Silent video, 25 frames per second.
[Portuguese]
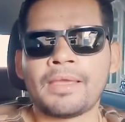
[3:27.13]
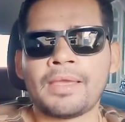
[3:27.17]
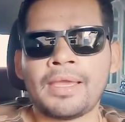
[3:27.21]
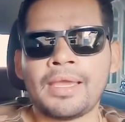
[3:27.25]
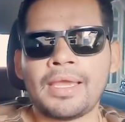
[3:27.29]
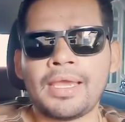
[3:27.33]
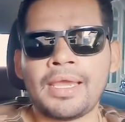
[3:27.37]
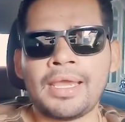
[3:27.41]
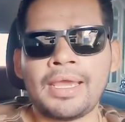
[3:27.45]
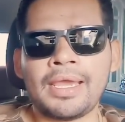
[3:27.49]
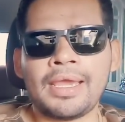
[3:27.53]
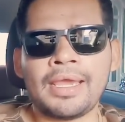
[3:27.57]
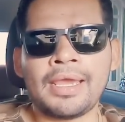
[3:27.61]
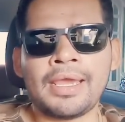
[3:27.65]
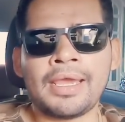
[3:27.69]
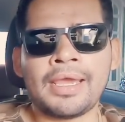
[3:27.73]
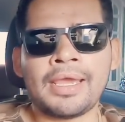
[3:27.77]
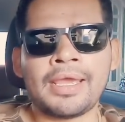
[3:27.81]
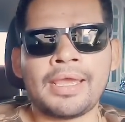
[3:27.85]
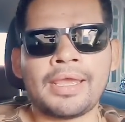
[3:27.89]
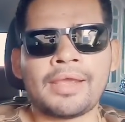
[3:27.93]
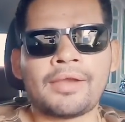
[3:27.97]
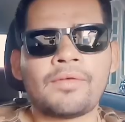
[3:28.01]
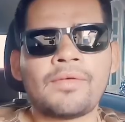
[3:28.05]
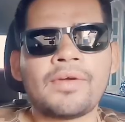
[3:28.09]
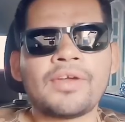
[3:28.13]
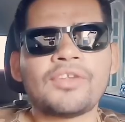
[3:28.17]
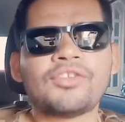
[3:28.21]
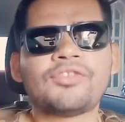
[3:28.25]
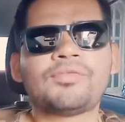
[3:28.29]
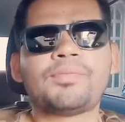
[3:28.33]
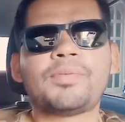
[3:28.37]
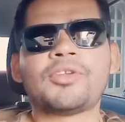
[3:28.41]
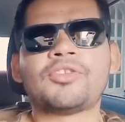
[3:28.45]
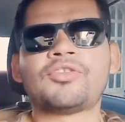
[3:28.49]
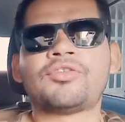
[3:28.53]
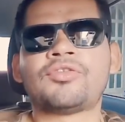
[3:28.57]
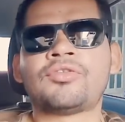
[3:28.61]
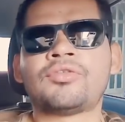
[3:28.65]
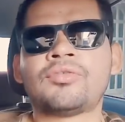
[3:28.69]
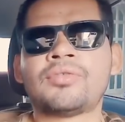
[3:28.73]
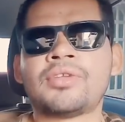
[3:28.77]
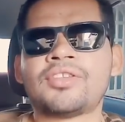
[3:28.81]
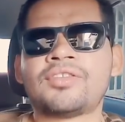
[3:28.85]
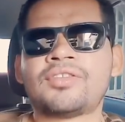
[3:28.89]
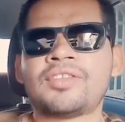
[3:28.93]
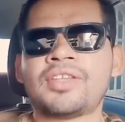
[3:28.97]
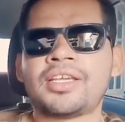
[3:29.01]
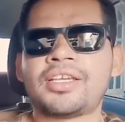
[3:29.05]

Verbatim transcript: é, é com as pessoas,